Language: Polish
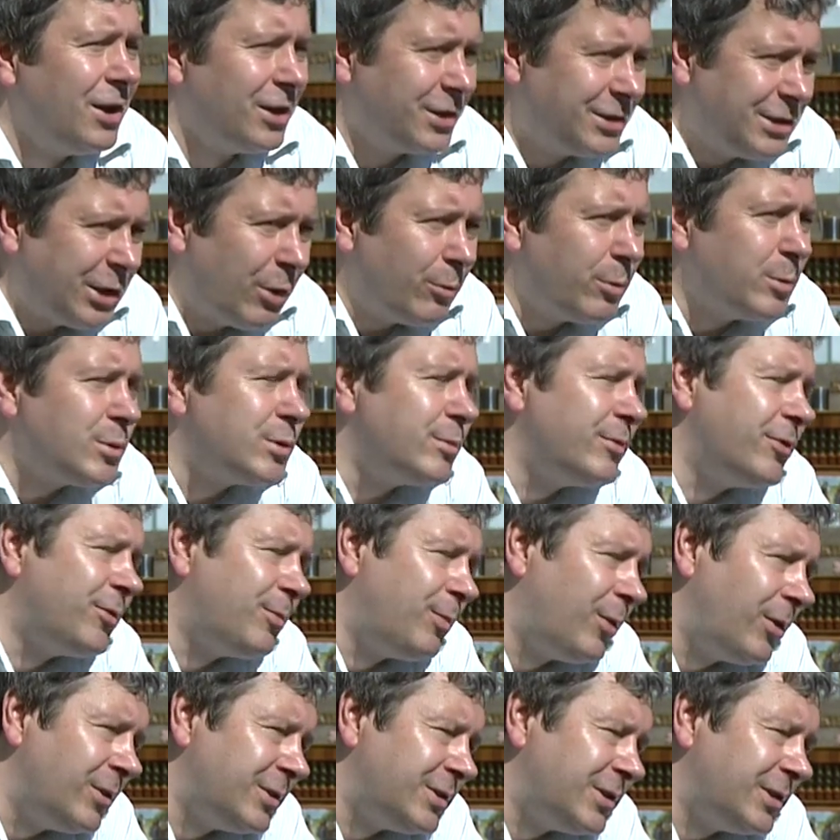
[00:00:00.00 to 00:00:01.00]
Chciałbym, żeby w
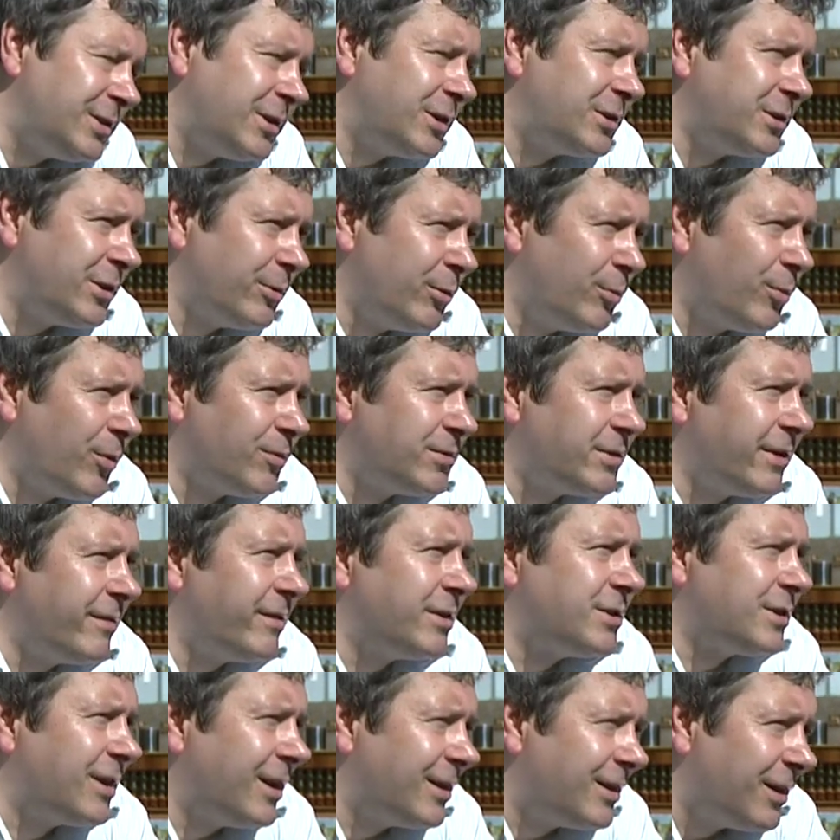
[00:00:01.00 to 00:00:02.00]
Polsce zaczęły
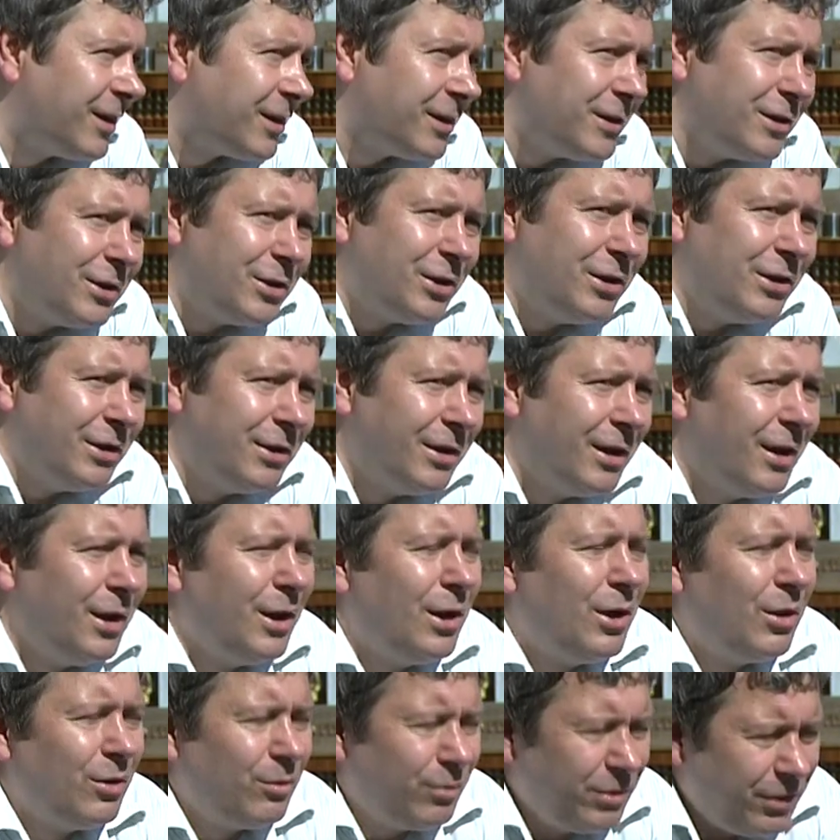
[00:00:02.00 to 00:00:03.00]
powstawać katarynki
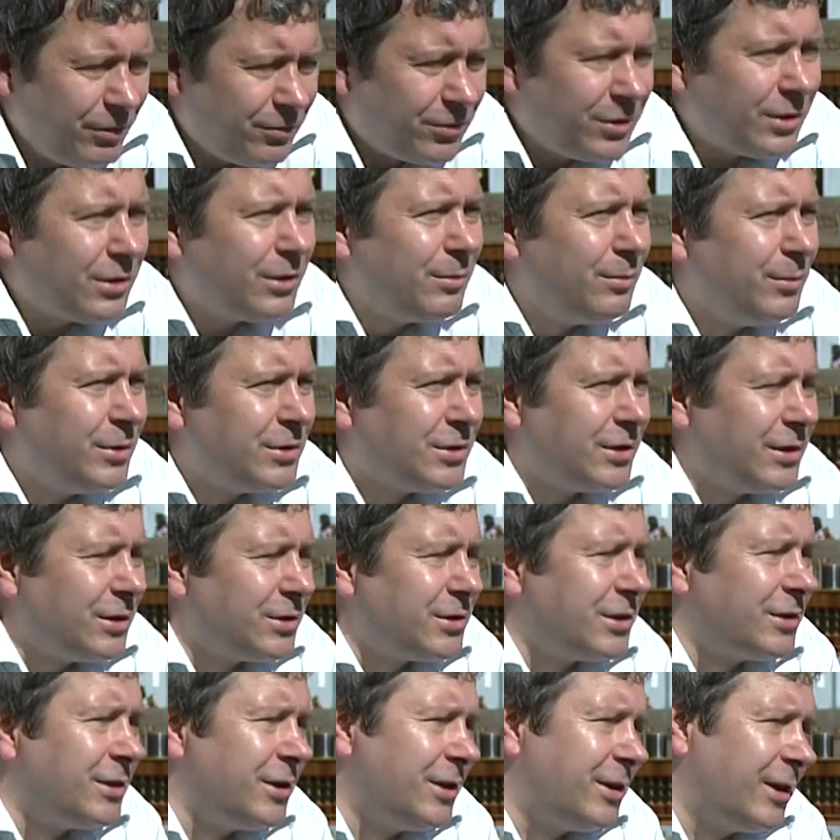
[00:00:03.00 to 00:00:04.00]
i wtedy myślę,
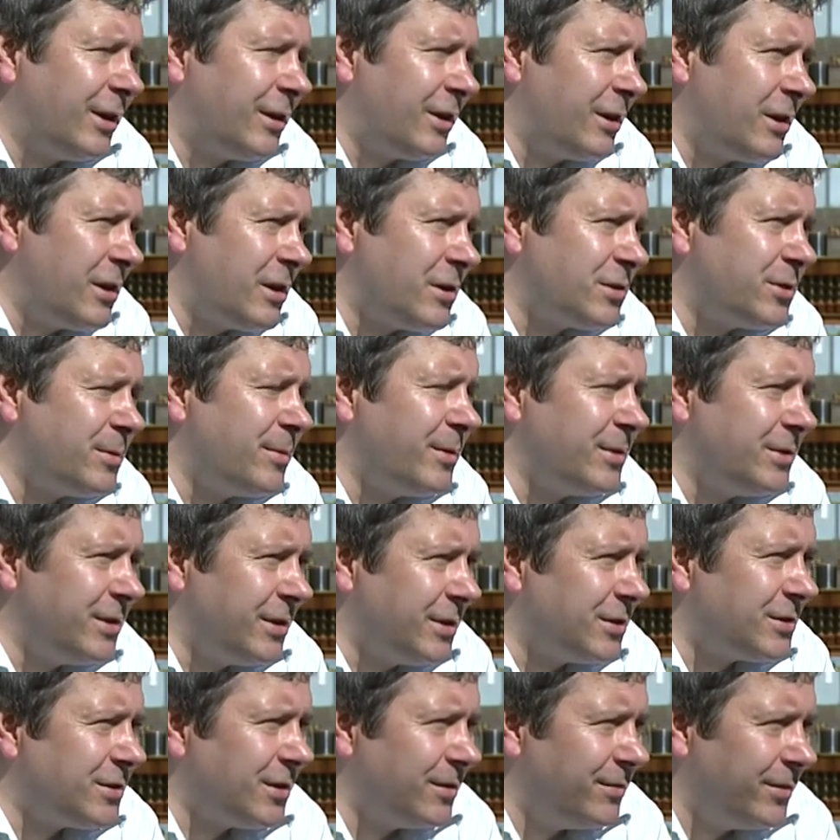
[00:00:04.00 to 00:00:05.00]
że tych katarniarzy będzie
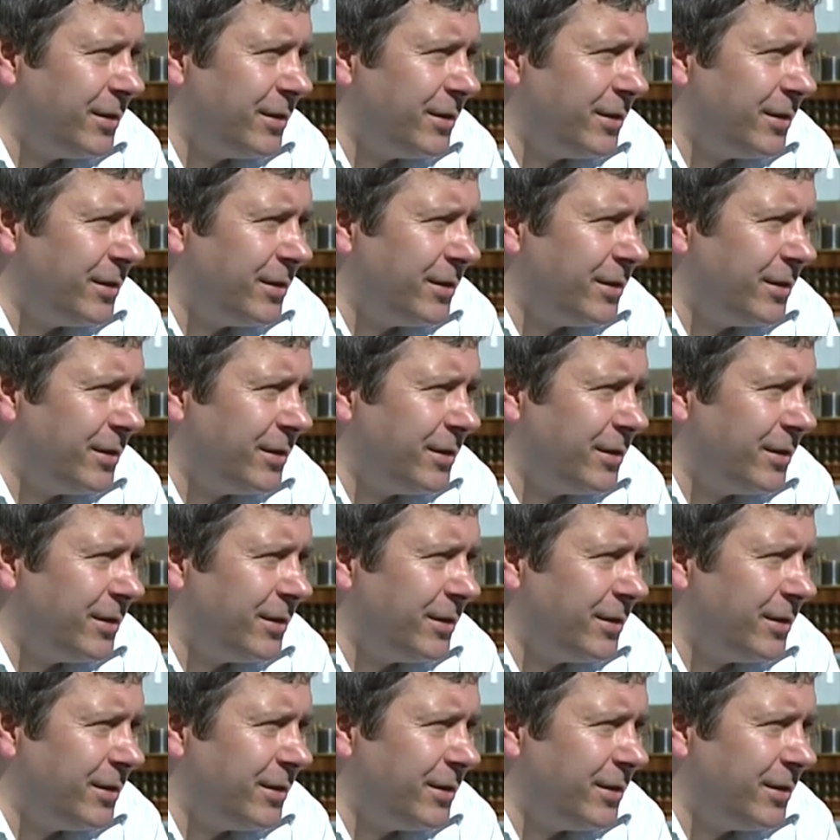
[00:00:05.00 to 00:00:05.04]
jeszcze